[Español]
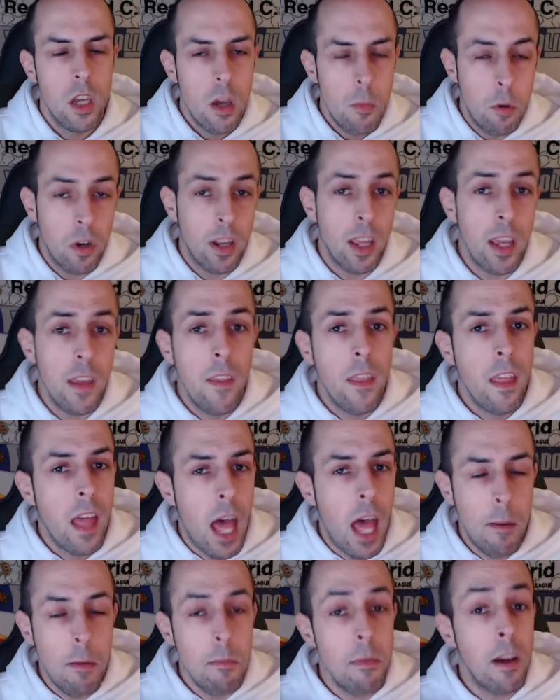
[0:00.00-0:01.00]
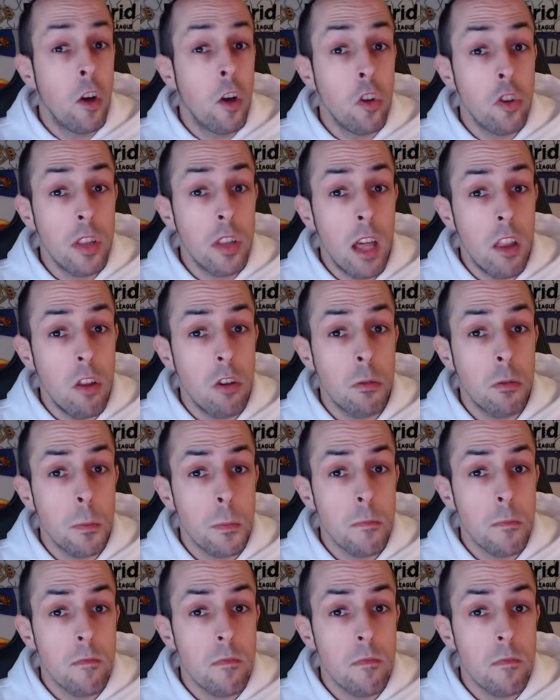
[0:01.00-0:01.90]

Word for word: Porque a mí me han contado